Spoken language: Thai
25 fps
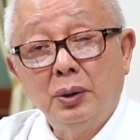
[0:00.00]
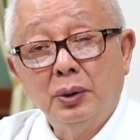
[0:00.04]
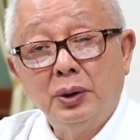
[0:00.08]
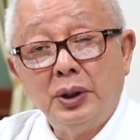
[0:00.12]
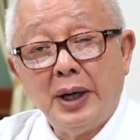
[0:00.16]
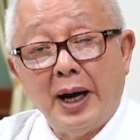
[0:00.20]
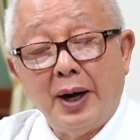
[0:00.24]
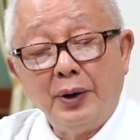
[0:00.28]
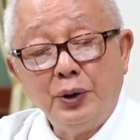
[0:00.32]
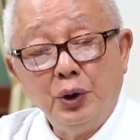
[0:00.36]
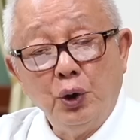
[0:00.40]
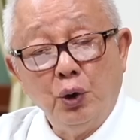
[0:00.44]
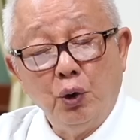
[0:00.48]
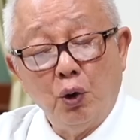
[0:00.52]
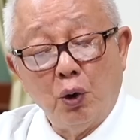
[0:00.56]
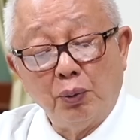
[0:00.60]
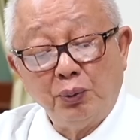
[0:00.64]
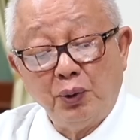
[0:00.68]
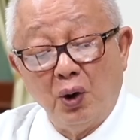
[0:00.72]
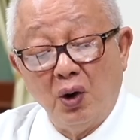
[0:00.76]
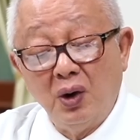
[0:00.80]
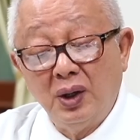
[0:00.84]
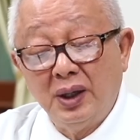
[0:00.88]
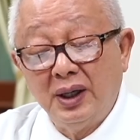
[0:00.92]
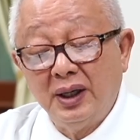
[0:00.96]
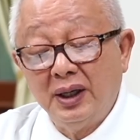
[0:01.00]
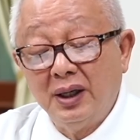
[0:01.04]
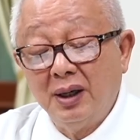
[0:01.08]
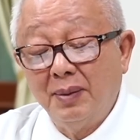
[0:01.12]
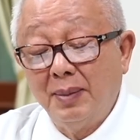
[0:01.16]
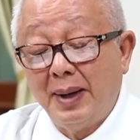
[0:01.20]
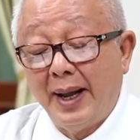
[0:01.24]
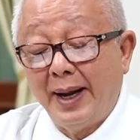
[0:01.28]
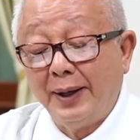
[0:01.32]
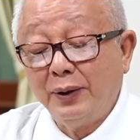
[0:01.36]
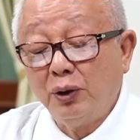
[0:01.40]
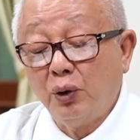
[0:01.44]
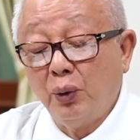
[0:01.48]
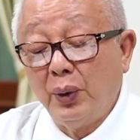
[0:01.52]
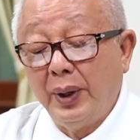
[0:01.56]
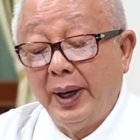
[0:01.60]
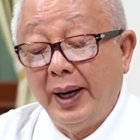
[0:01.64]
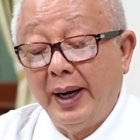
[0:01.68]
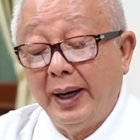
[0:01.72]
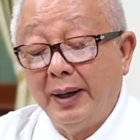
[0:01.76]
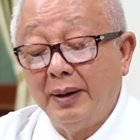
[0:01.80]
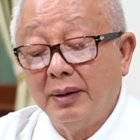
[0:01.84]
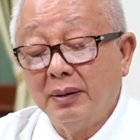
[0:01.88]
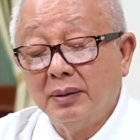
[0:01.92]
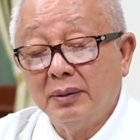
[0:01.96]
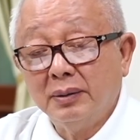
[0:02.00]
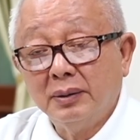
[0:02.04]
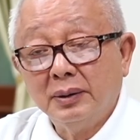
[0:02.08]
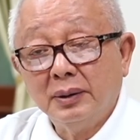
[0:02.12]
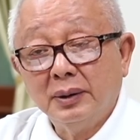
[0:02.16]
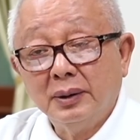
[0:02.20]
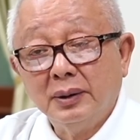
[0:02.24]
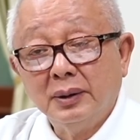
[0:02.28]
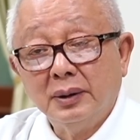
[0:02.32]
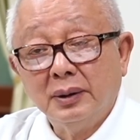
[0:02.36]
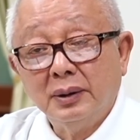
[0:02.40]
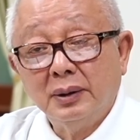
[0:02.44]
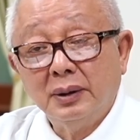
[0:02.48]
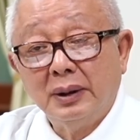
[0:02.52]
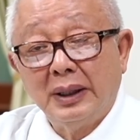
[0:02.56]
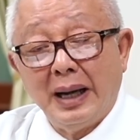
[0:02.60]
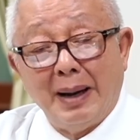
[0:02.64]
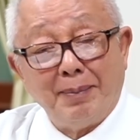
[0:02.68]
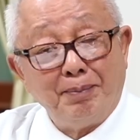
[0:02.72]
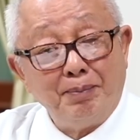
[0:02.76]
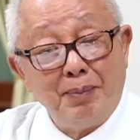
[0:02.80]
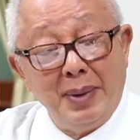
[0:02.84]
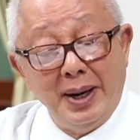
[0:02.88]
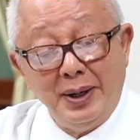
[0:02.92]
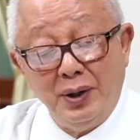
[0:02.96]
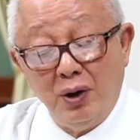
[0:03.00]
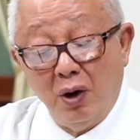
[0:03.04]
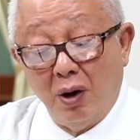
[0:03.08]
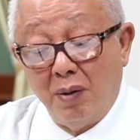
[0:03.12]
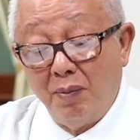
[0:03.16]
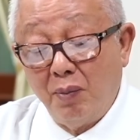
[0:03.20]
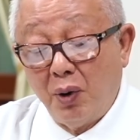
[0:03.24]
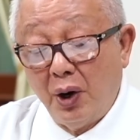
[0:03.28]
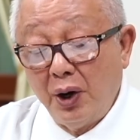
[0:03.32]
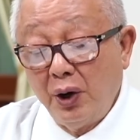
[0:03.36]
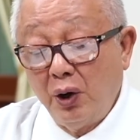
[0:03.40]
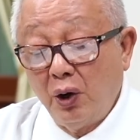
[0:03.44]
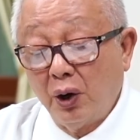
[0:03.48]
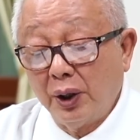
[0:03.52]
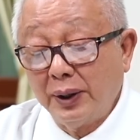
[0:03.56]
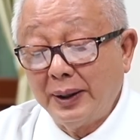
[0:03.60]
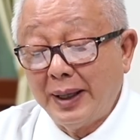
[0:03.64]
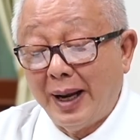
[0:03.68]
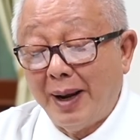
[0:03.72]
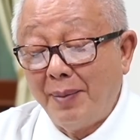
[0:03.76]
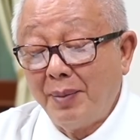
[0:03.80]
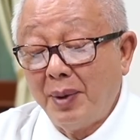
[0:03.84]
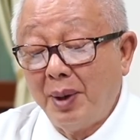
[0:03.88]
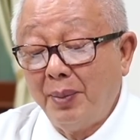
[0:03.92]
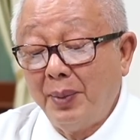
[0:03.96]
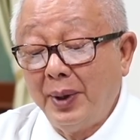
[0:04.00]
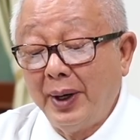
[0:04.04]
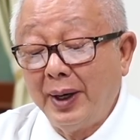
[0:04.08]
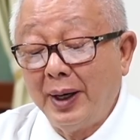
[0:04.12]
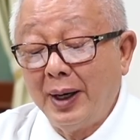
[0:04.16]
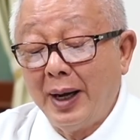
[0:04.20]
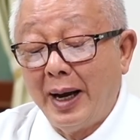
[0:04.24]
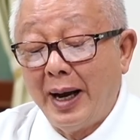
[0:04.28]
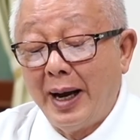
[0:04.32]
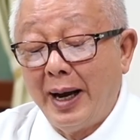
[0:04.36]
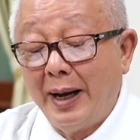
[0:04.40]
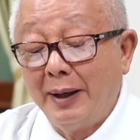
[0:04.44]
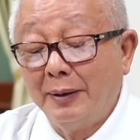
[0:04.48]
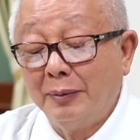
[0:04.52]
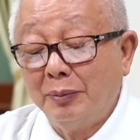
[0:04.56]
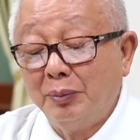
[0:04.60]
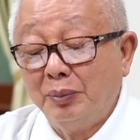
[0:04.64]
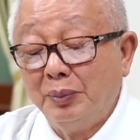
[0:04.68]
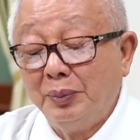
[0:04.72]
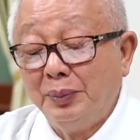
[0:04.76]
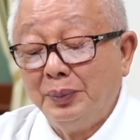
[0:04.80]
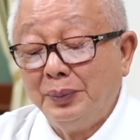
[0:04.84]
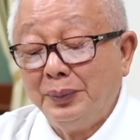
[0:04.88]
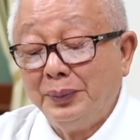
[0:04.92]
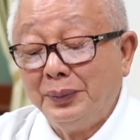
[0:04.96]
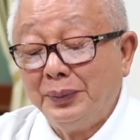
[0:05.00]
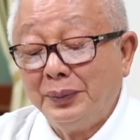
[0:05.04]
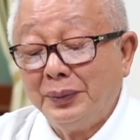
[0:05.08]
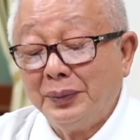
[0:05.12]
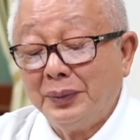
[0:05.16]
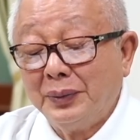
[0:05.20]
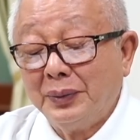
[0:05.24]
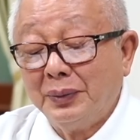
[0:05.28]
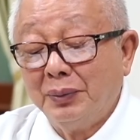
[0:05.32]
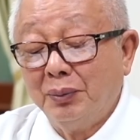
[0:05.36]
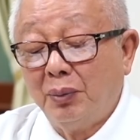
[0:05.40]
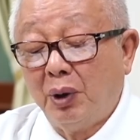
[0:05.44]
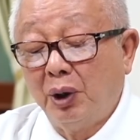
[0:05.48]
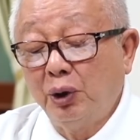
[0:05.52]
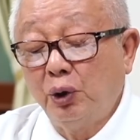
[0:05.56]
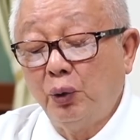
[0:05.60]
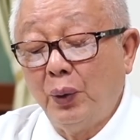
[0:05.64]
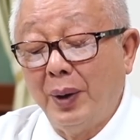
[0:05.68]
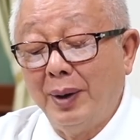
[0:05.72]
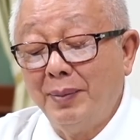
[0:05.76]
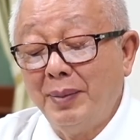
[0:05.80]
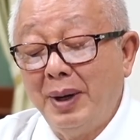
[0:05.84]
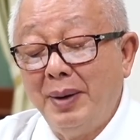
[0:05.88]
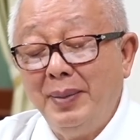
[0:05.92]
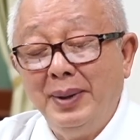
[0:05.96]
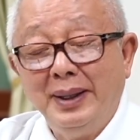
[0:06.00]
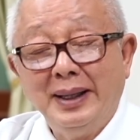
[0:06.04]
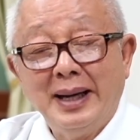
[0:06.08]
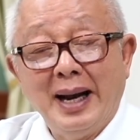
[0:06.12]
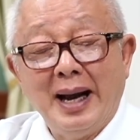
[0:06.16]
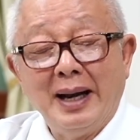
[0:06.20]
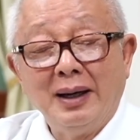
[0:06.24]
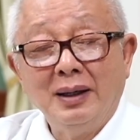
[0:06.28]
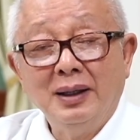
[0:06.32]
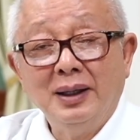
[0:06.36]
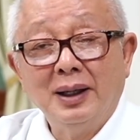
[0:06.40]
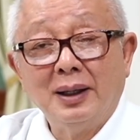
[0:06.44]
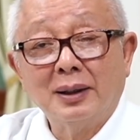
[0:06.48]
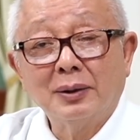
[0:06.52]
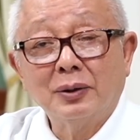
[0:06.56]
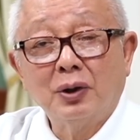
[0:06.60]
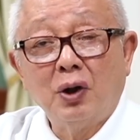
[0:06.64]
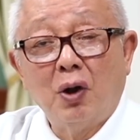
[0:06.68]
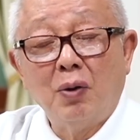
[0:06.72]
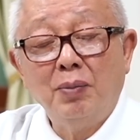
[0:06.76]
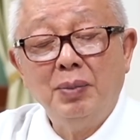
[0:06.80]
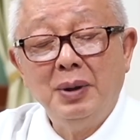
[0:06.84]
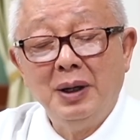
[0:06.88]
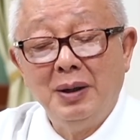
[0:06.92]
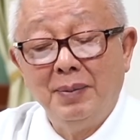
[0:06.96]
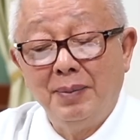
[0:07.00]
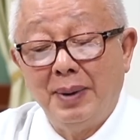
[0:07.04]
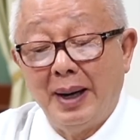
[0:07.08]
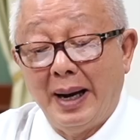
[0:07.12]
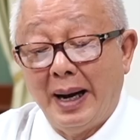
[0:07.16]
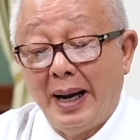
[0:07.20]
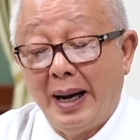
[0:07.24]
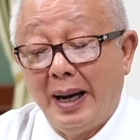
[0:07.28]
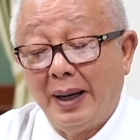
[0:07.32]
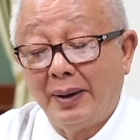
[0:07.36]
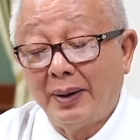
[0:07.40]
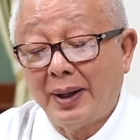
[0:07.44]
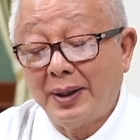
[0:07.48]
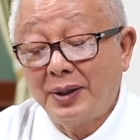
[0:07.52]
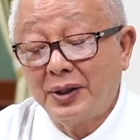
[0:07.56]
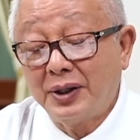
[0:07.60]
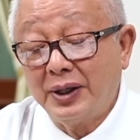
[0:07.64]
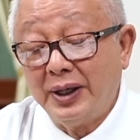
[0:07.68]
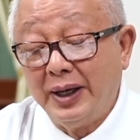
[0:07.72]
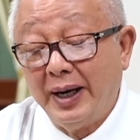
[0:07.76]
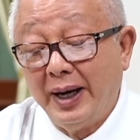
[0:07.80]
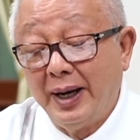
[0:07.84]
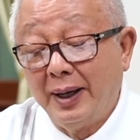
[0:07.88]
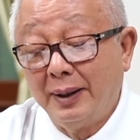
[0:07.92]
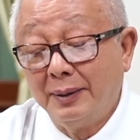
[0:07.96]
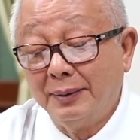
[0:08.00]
ชาวยุโรปต้องกลืนน้ำลายตัวเองกลับไม่ยอมบอยคอตตามอเมริกาเพราะตัวเองไม่มีทางเลือกต้องพึ่งพารัสเซีย